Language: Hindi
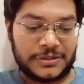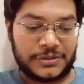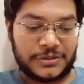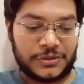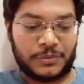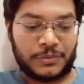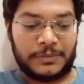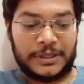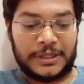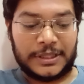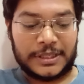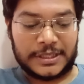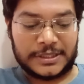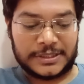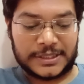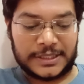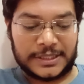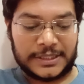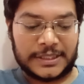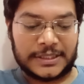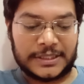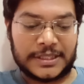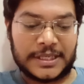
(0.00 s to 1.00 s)
जो मिलना
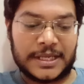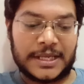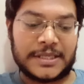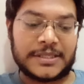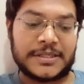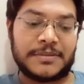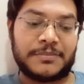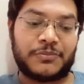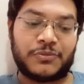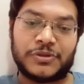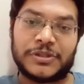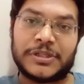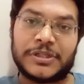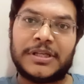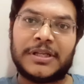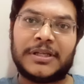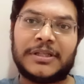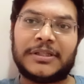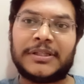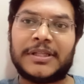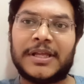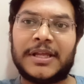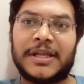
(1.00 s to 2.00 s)
चाहिए था ऐसा मुझे
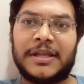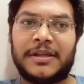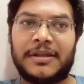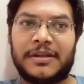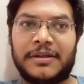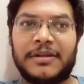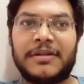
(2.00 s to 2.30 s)
लगता है